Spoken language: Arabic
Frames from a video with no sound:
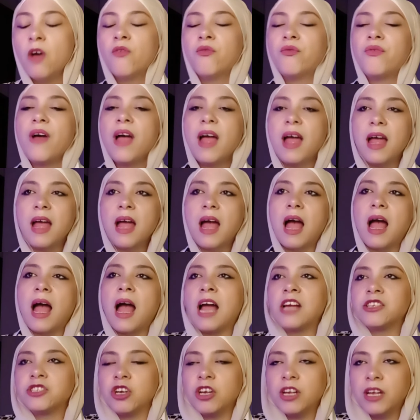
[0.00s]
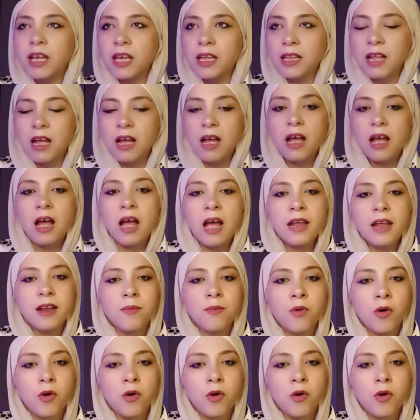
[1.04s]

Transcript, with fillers: فعشان كده انا